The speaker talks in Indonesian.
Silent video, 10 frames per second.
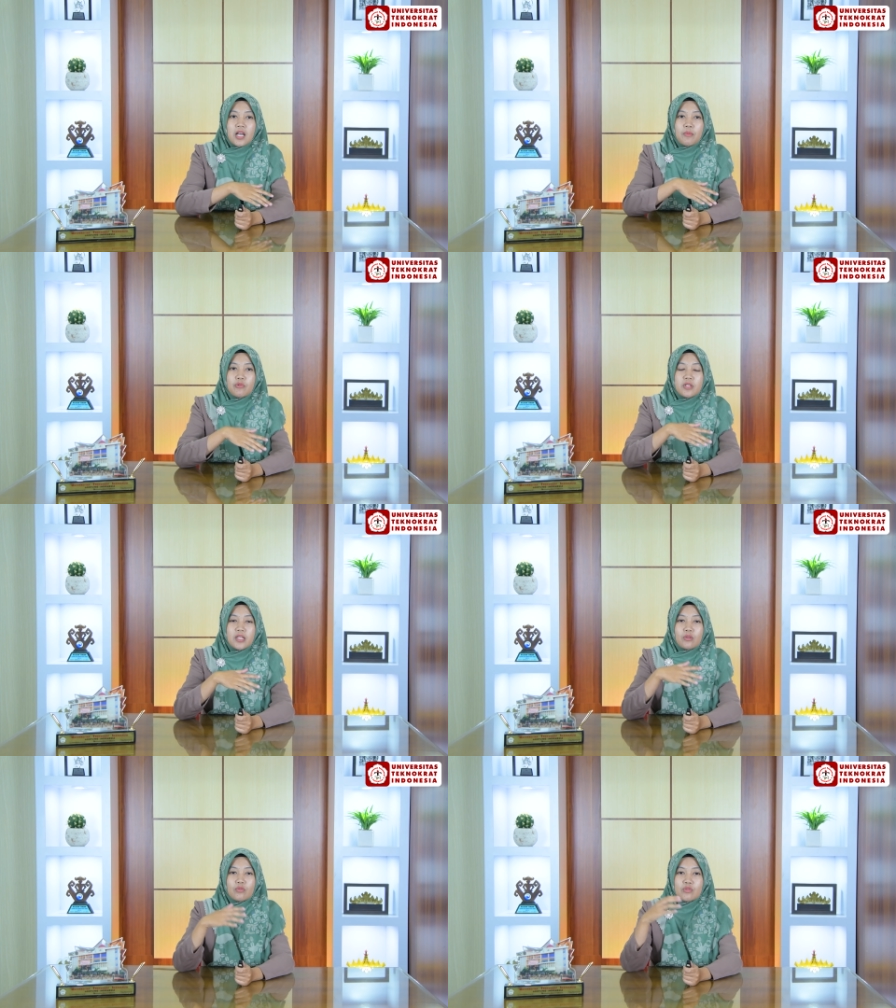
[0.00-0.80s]

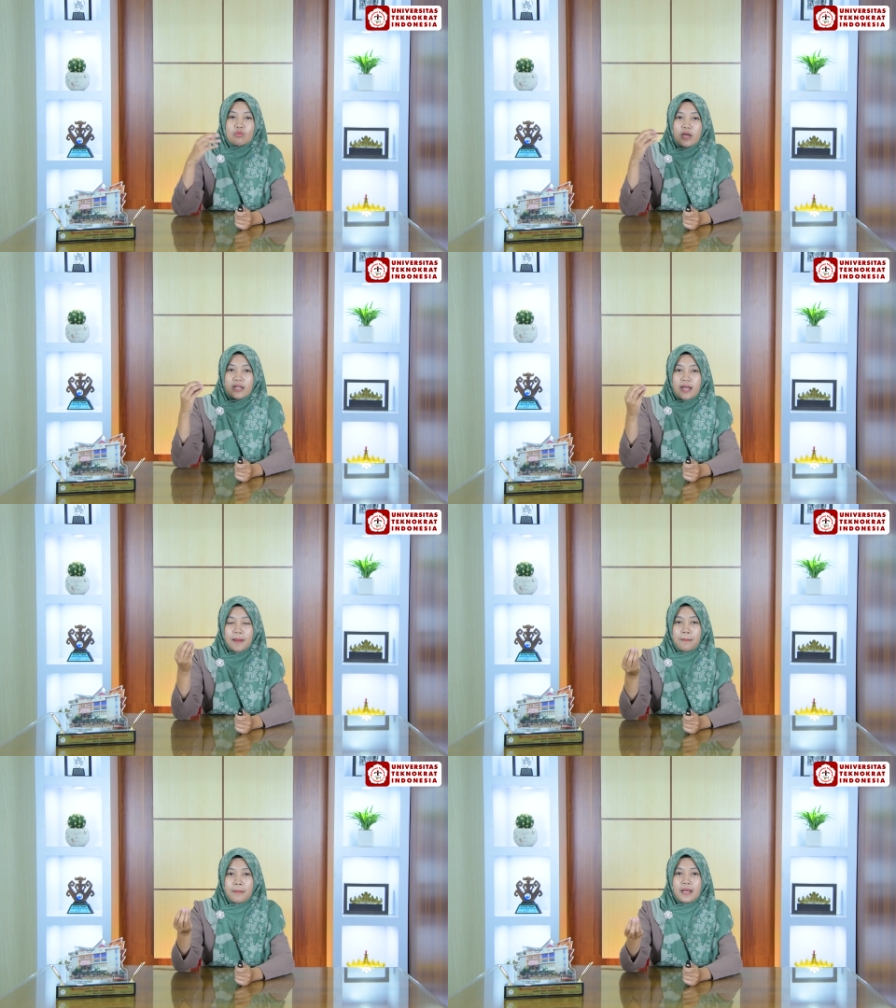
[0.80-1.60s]
kemudian tujuannya
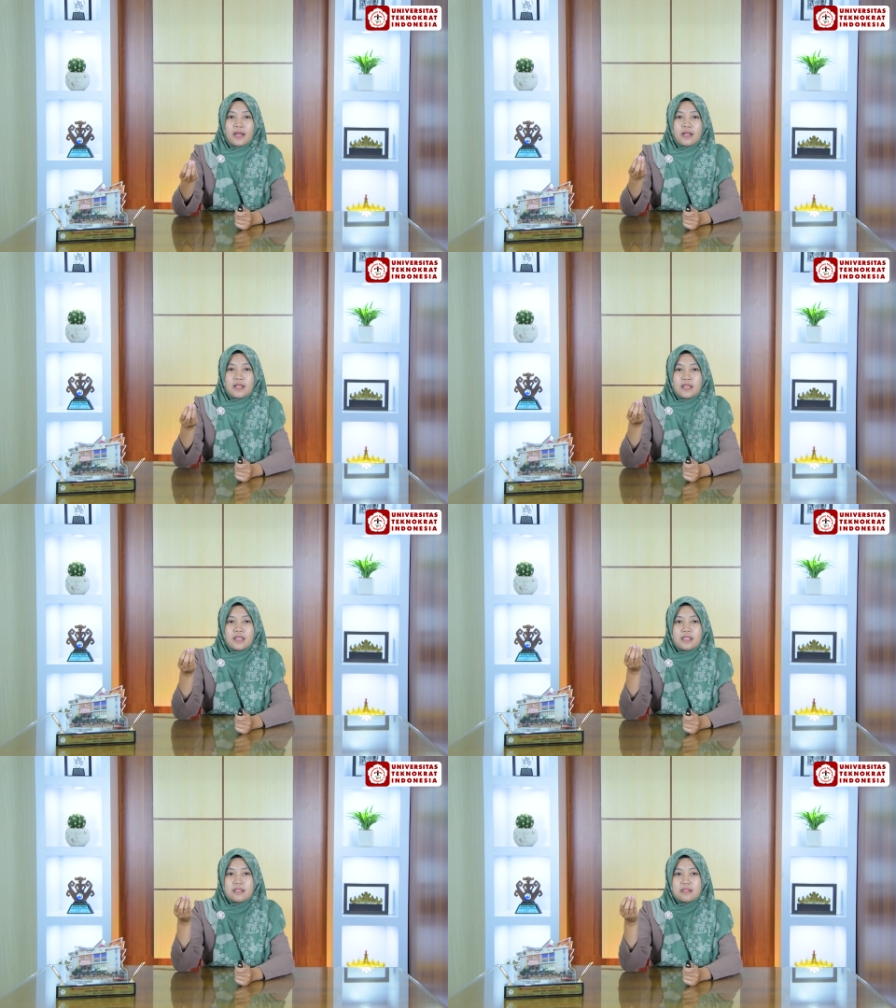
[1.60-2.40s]
apa,
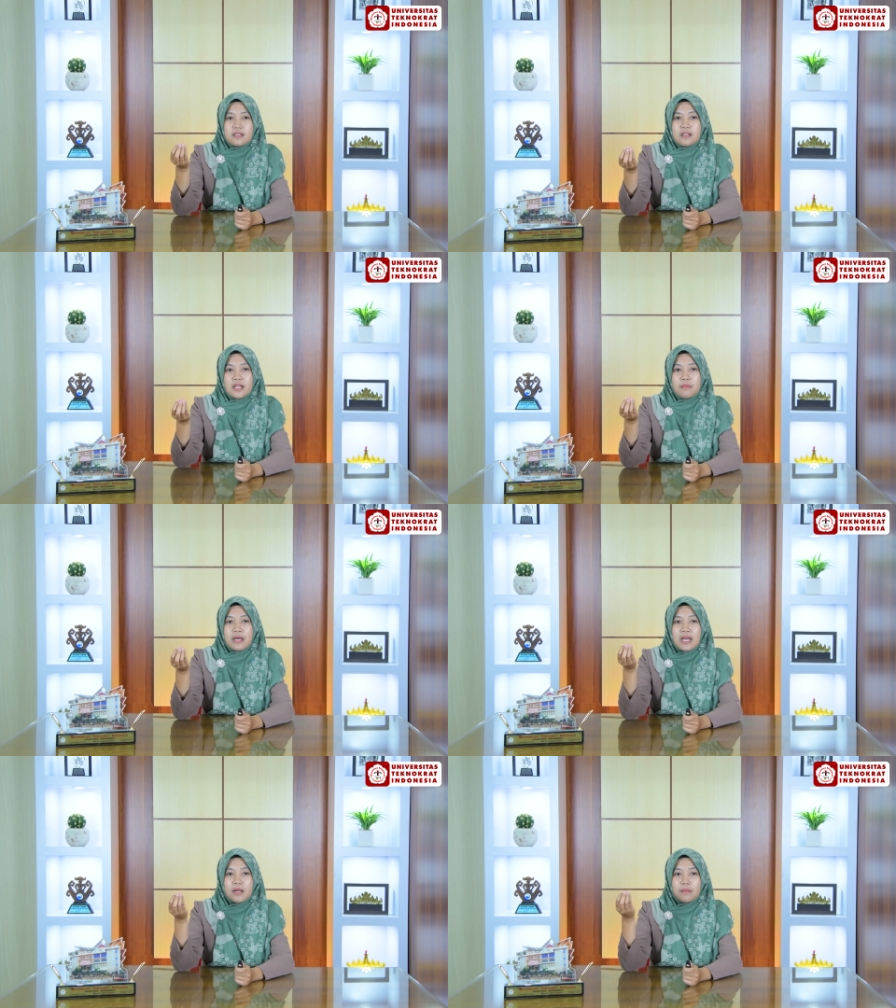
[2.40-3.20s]
isi dan
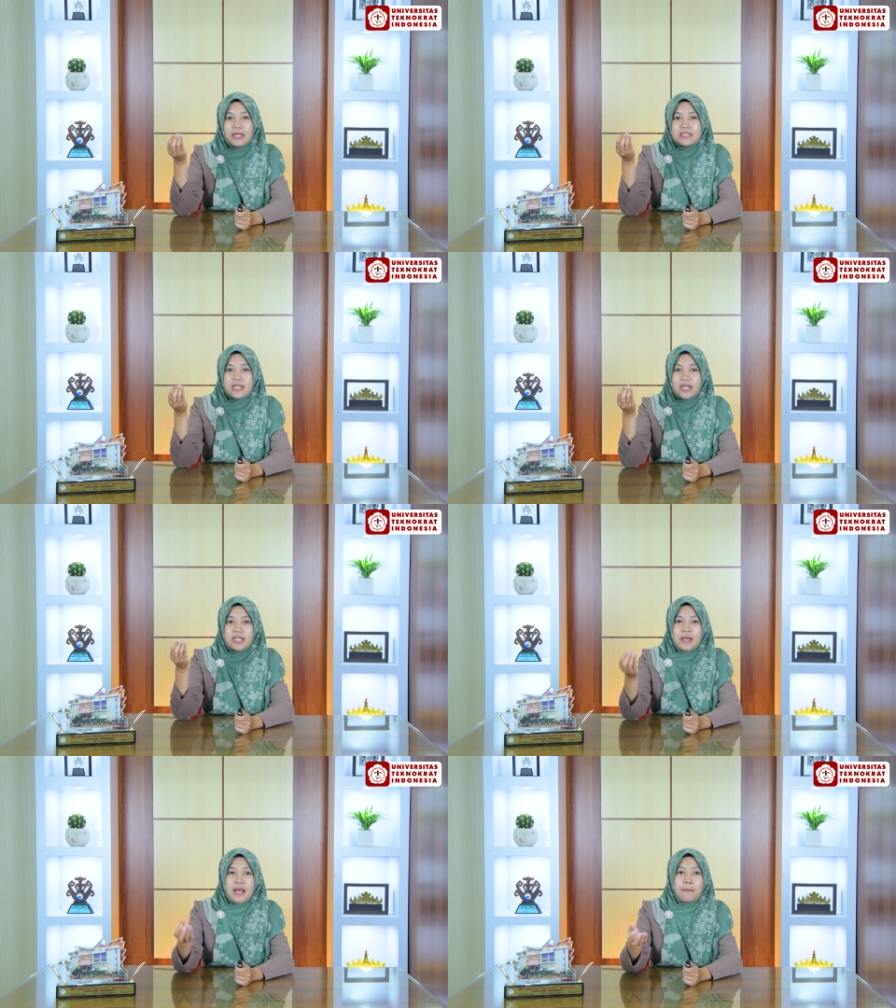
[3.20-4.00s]
bahan
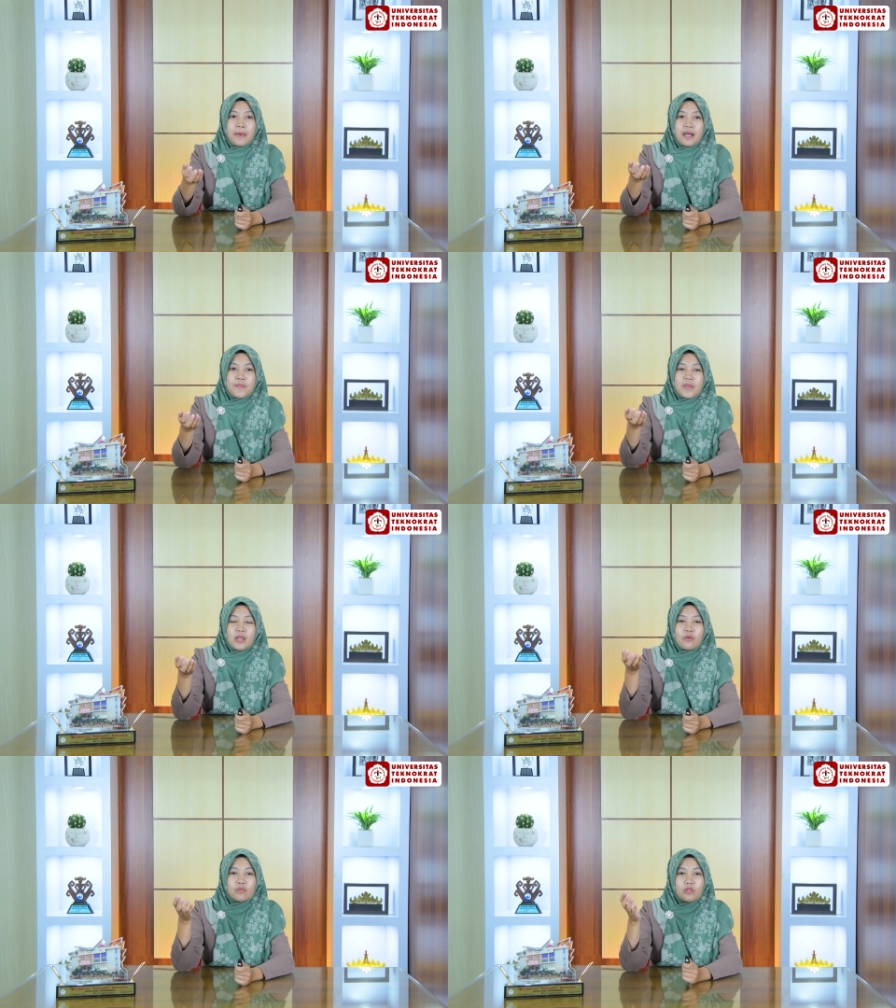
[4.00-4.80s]
pelajarannya apa
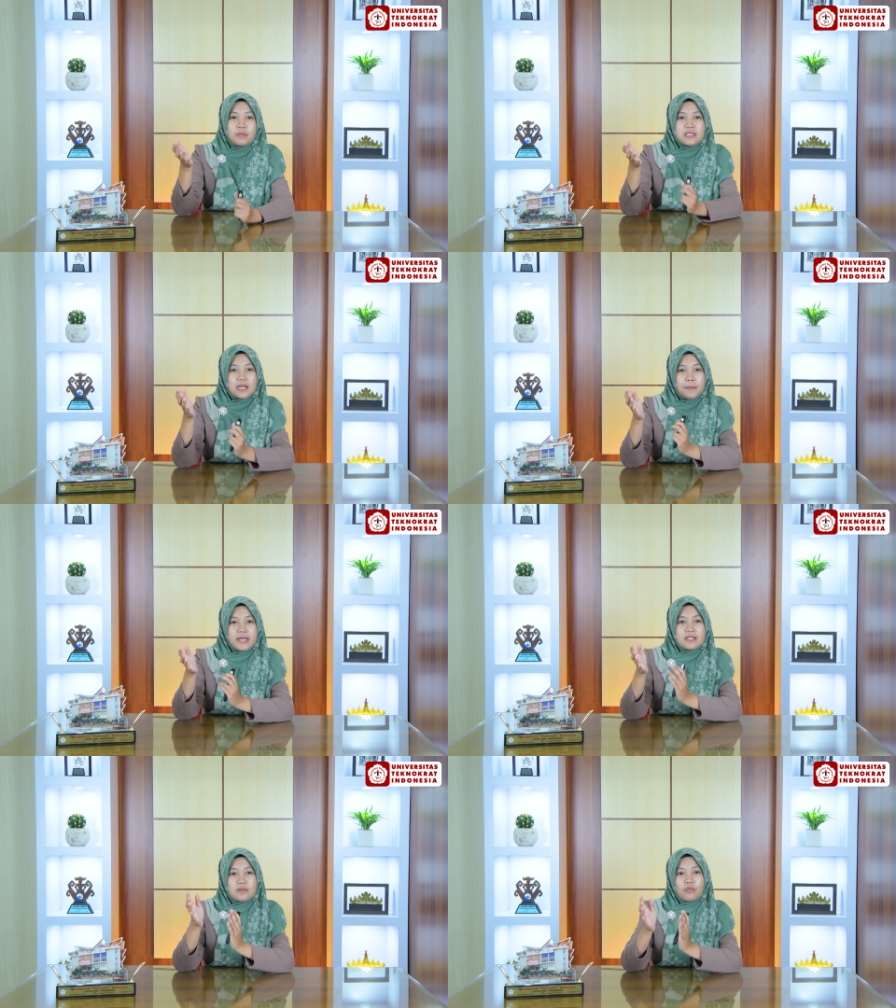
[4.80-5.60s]
untuk
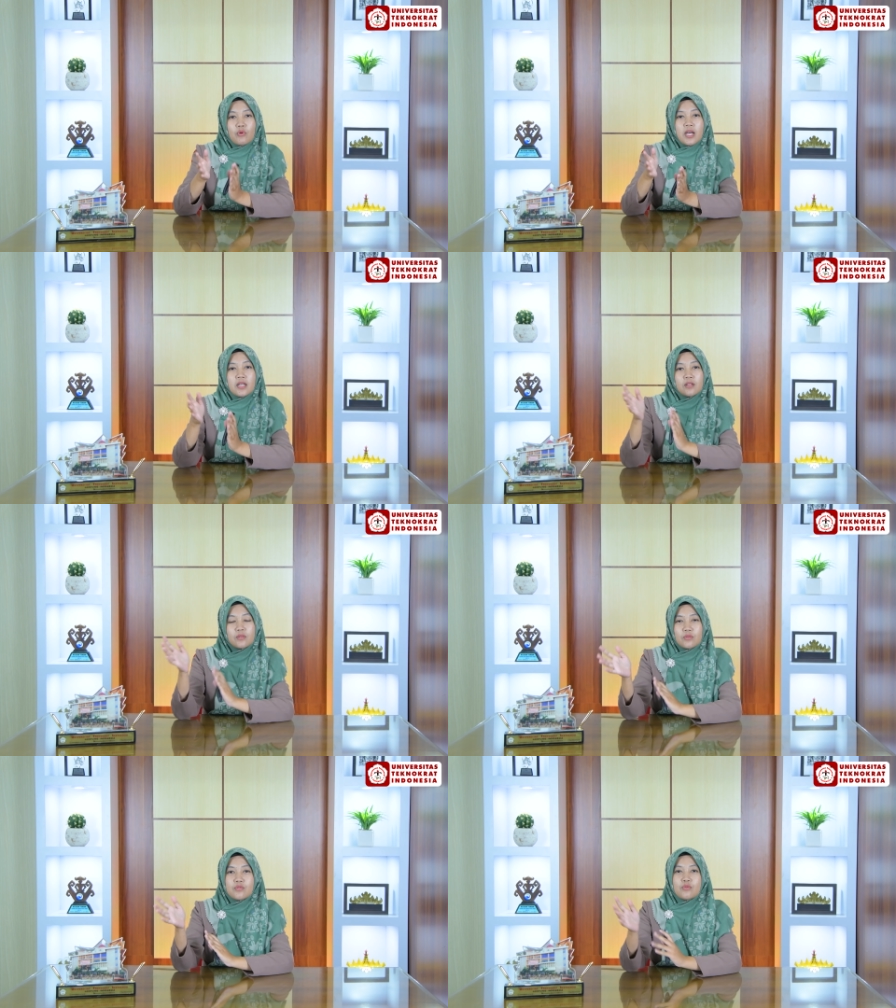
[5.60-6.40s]
mencapai sebuah
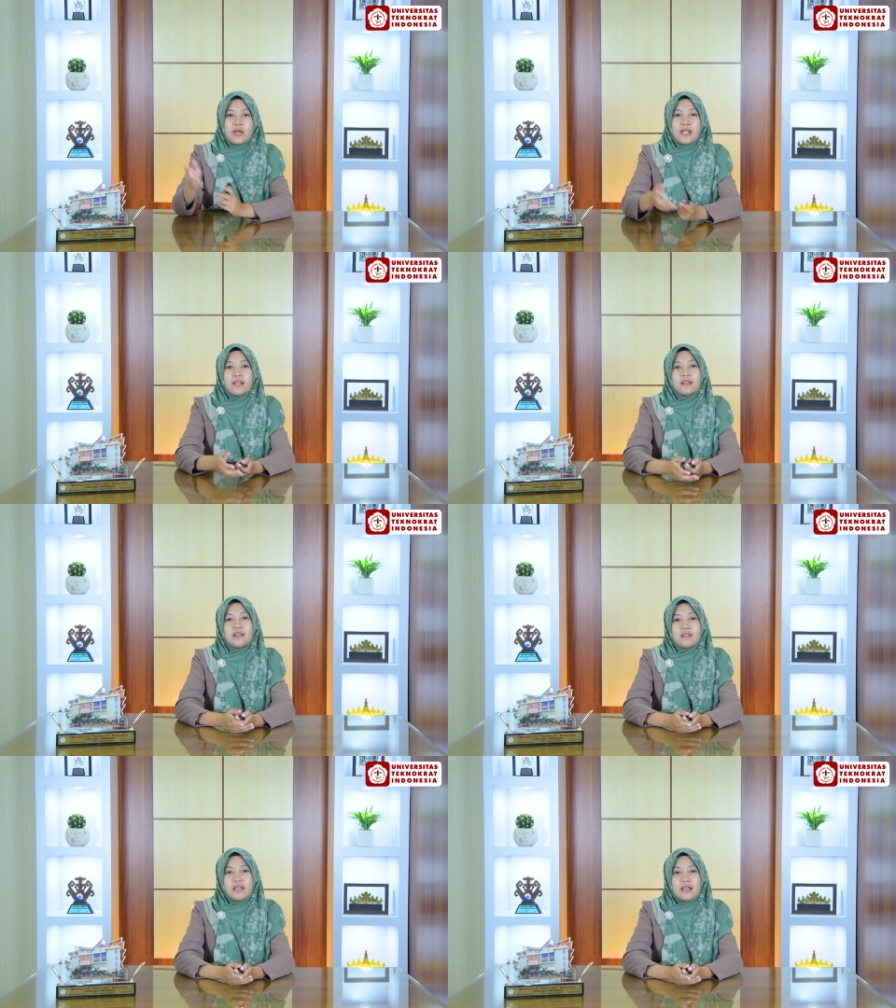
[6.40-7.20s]
tujuan
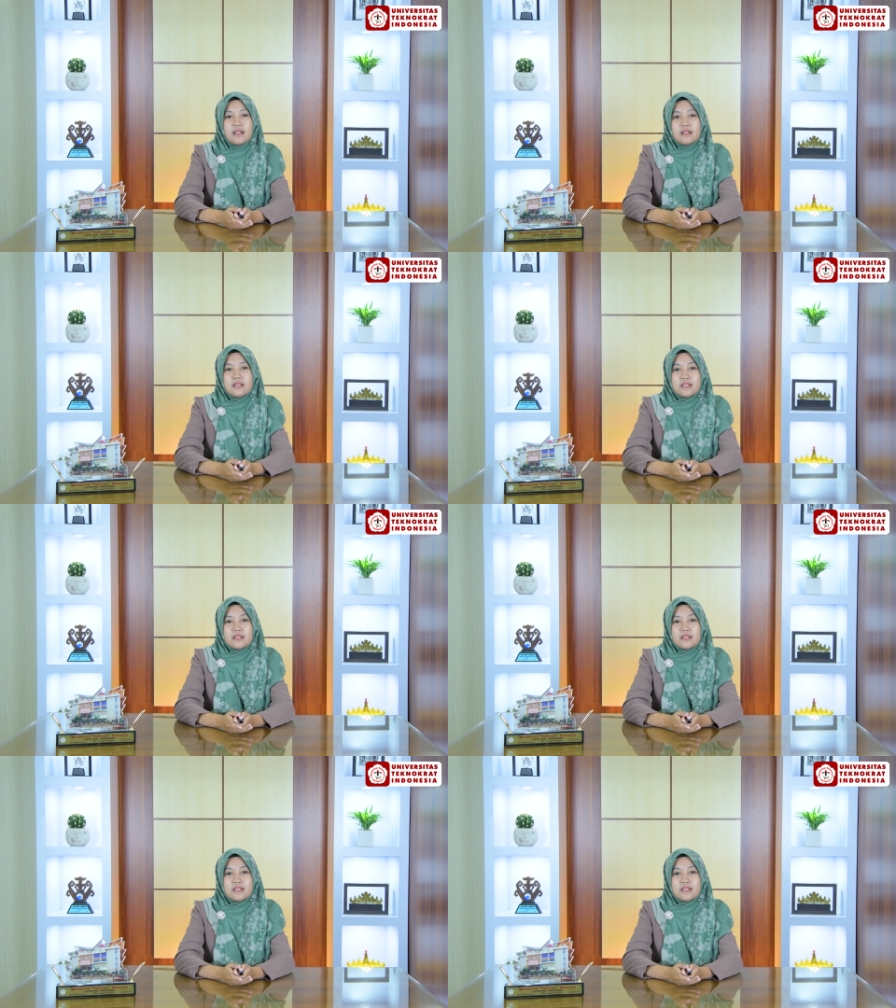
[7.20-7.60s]
gitu ya.